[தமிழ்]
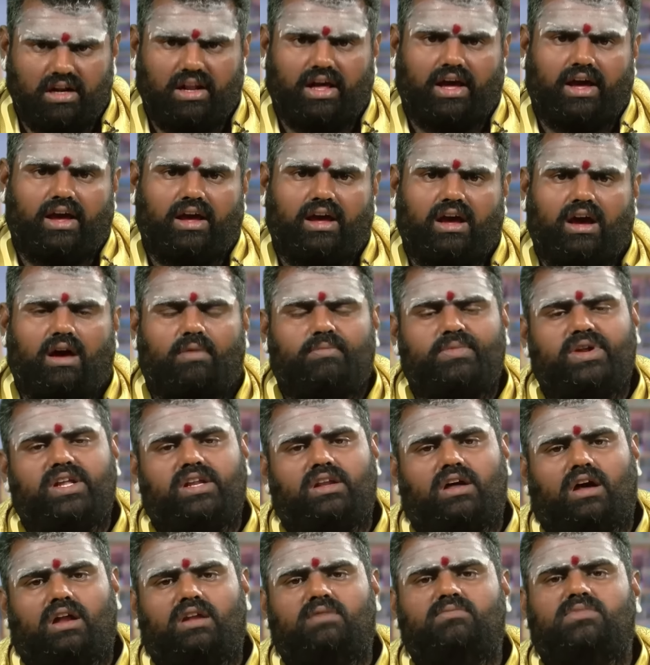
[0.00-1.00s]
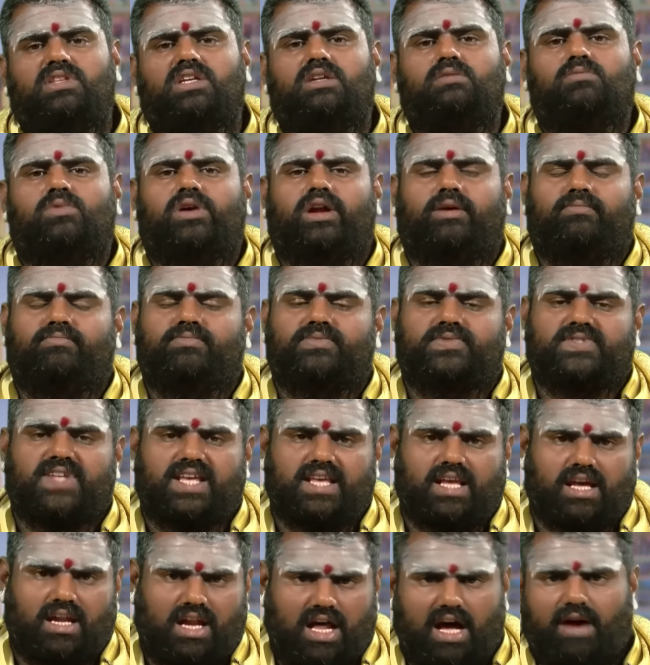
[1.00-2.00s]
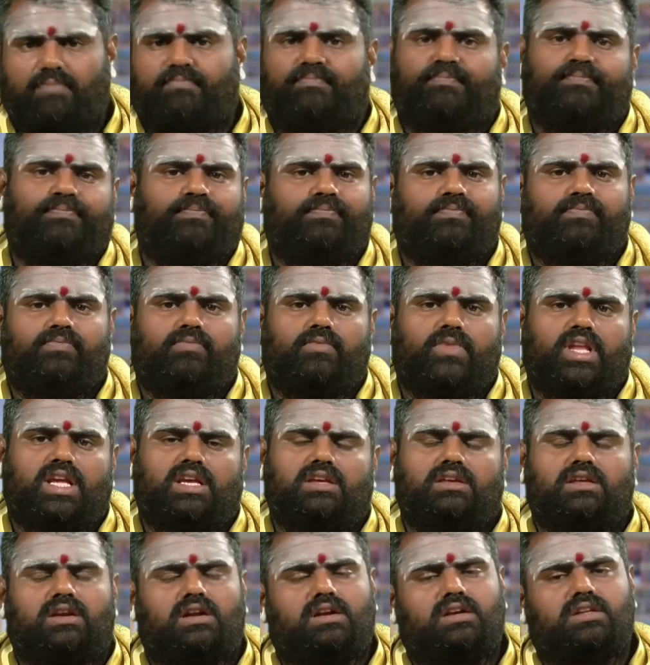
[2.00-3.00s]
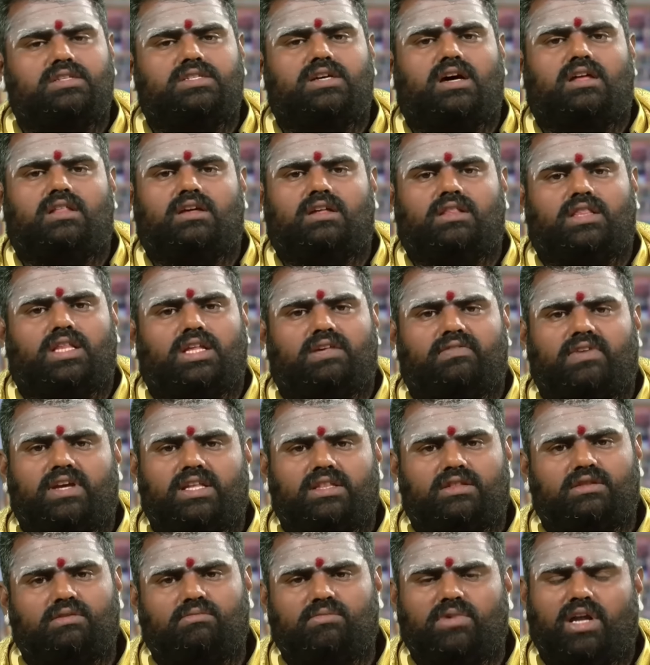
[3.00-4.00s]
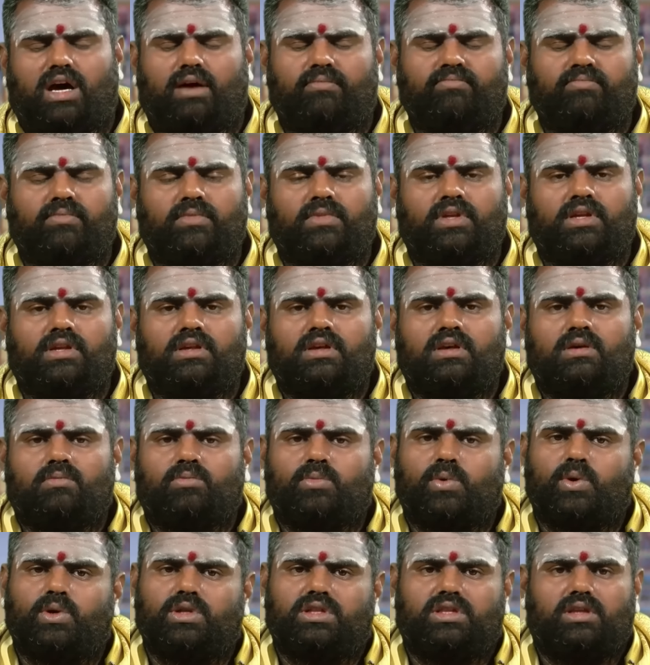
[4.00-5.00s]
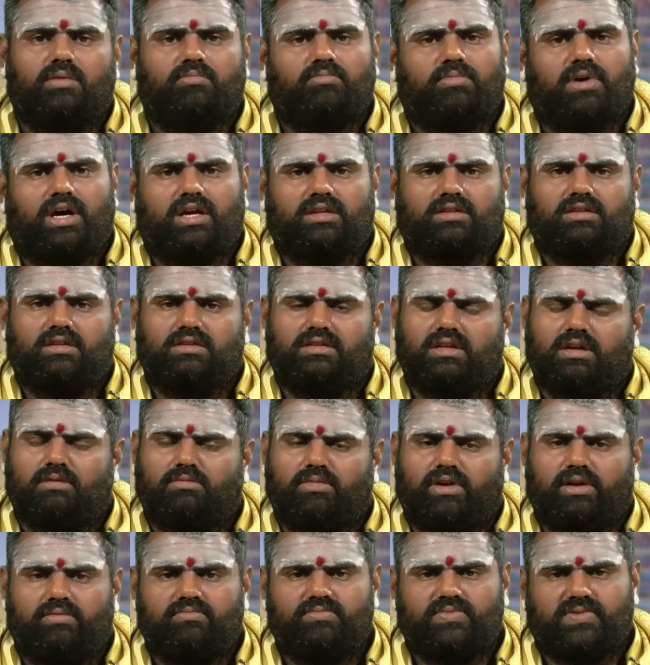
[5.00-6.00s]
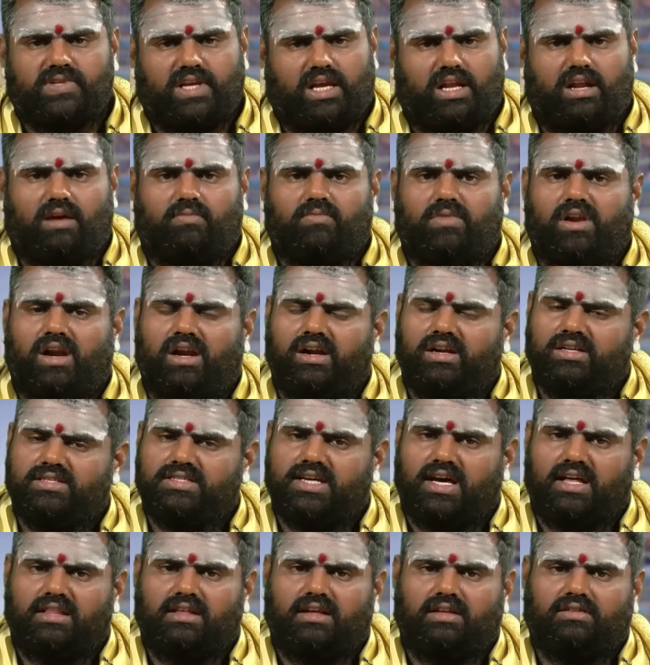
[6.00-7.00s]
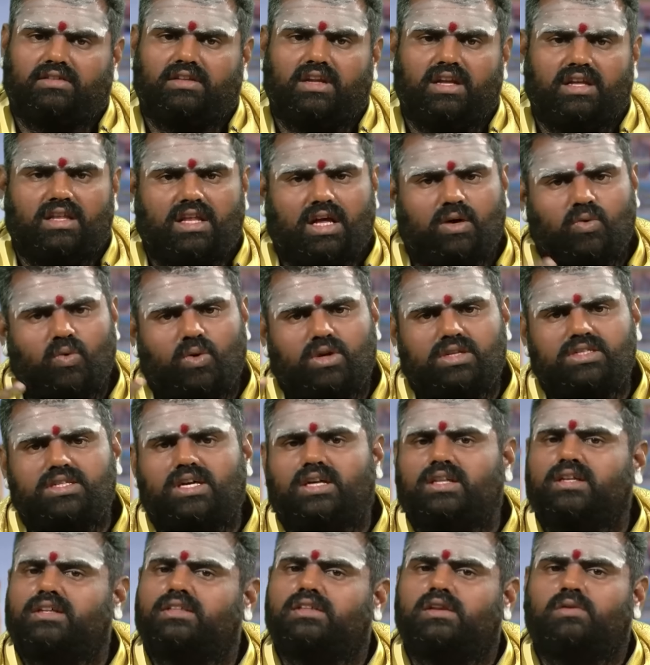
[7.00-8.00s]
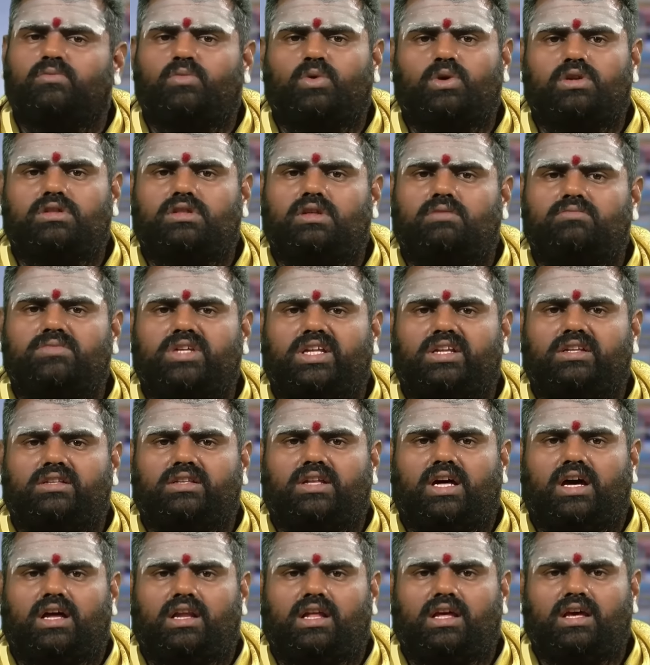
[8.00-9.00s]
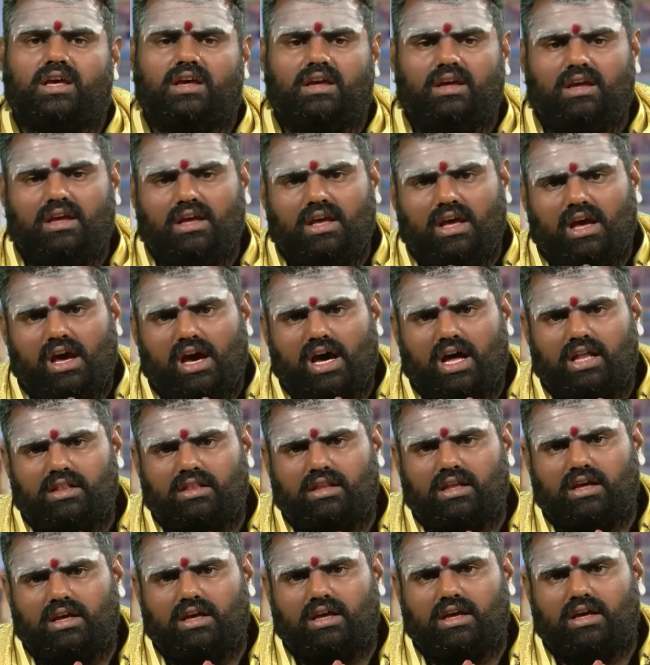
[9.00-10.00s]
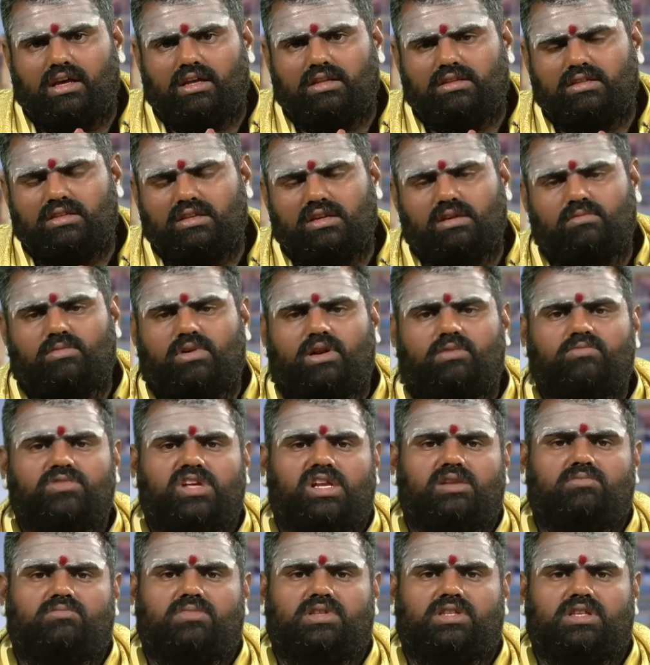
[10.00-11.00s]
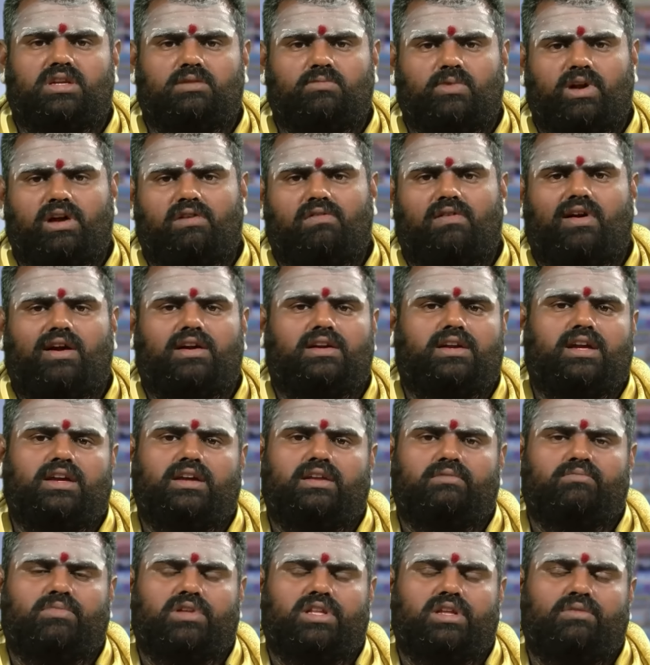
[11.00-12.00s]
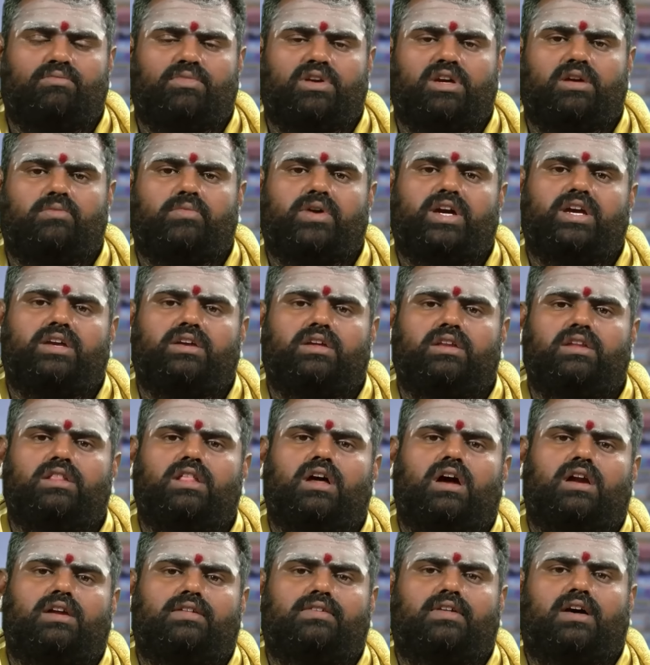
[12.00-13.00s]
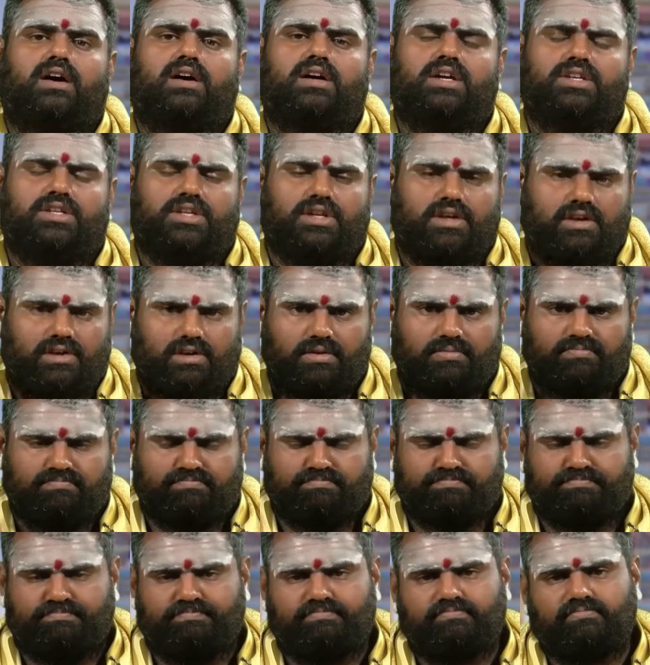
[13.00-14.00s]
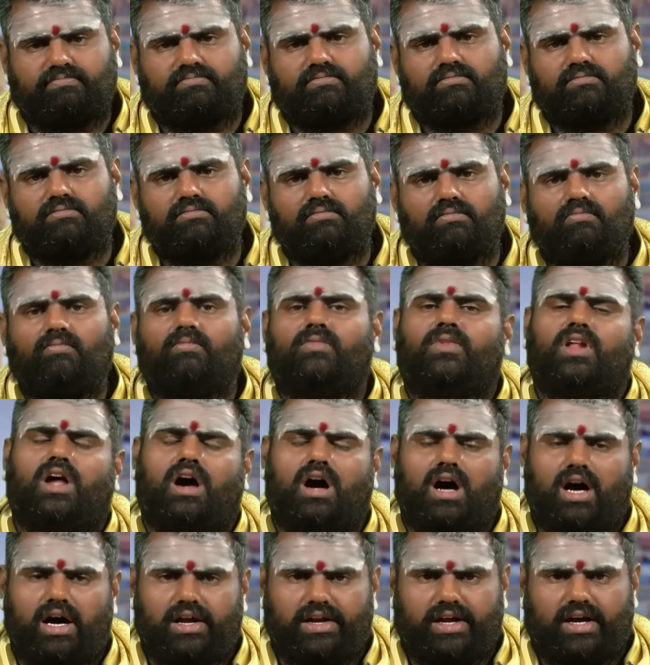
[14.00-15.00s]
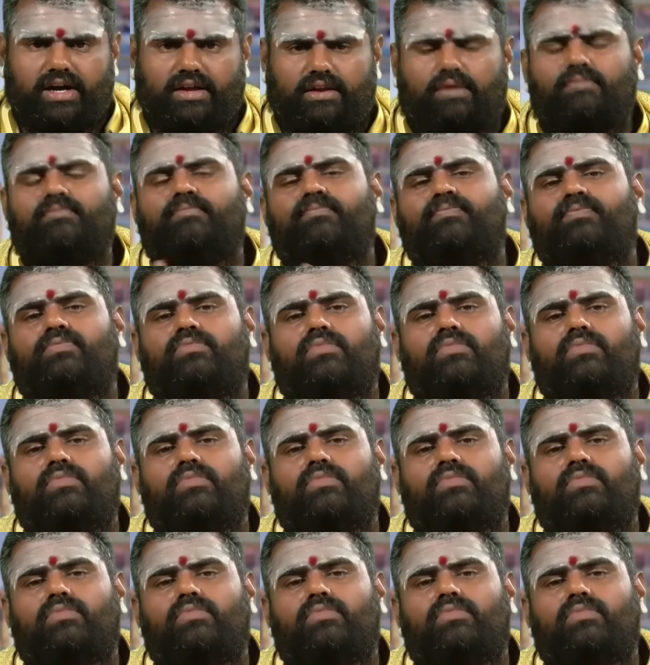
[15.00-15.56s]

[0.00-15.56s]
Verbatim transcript: இல்லை அப்படின்னாலும் திருமணம் செய்யலாம் இரண்டு ஜாதகத்தை வைத்தும் நாம் பொருத்தம் பார்த்து திருமணம் செய்யலாம் ரெண்டு ஜாதகத்தில் ஏதாவது ஒரு ஜாதகத்தில் பொருத்தம் இருந்தாலே அந்த திருமணம் என்ப திருமண வாழ்க்கை என்பது மிக மிக இனிதானதாக இருக்கும் ஆனாலும்